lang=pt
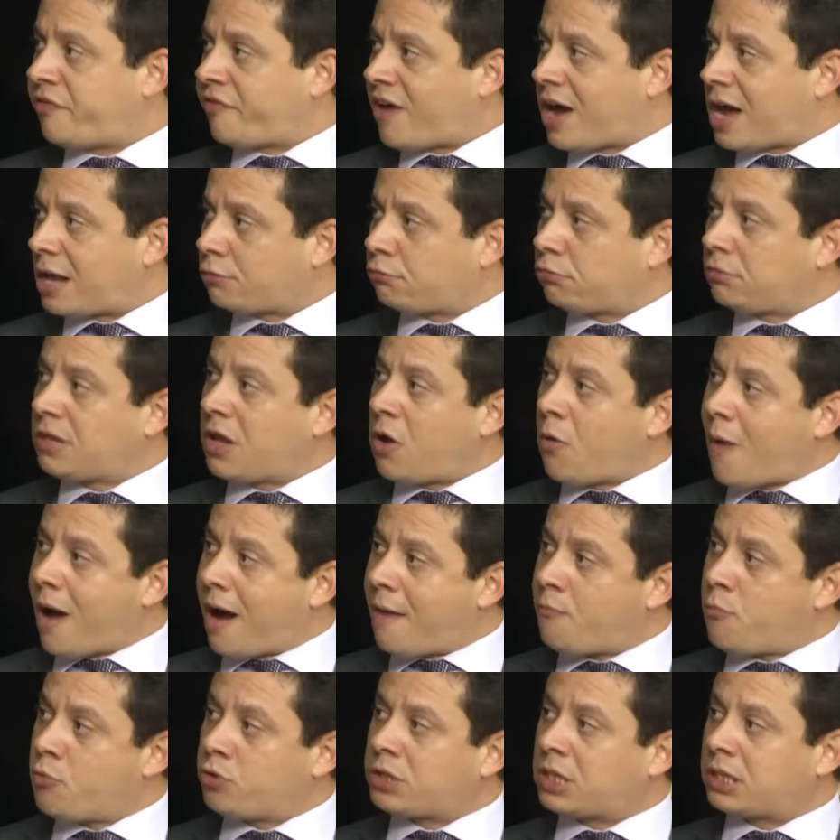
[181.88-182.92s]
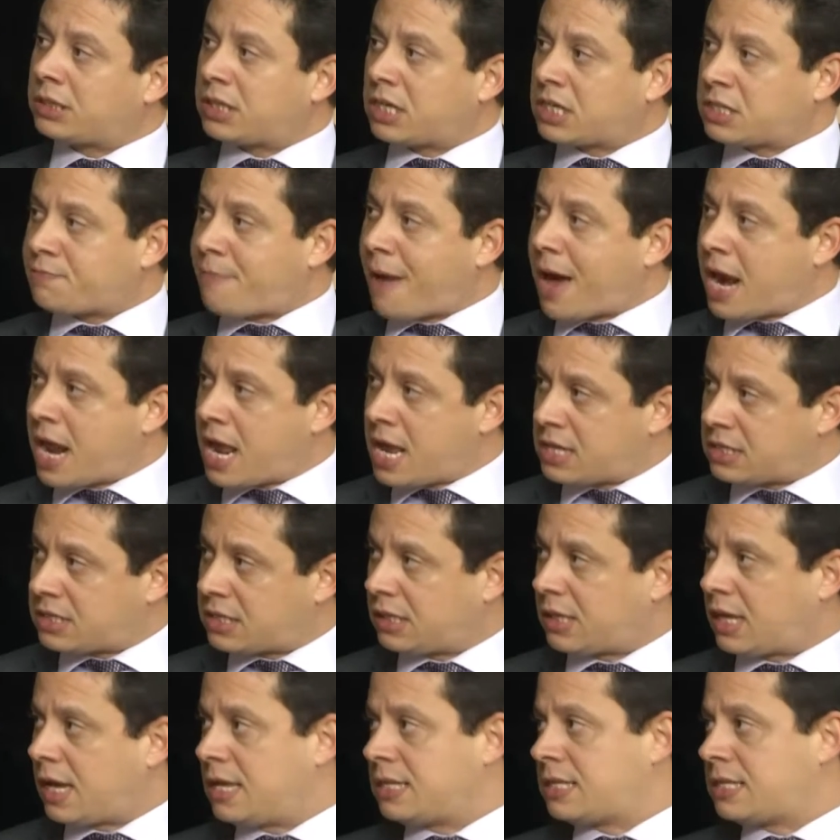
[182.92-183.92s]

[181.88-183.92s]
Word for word: que de fato não há muita transparência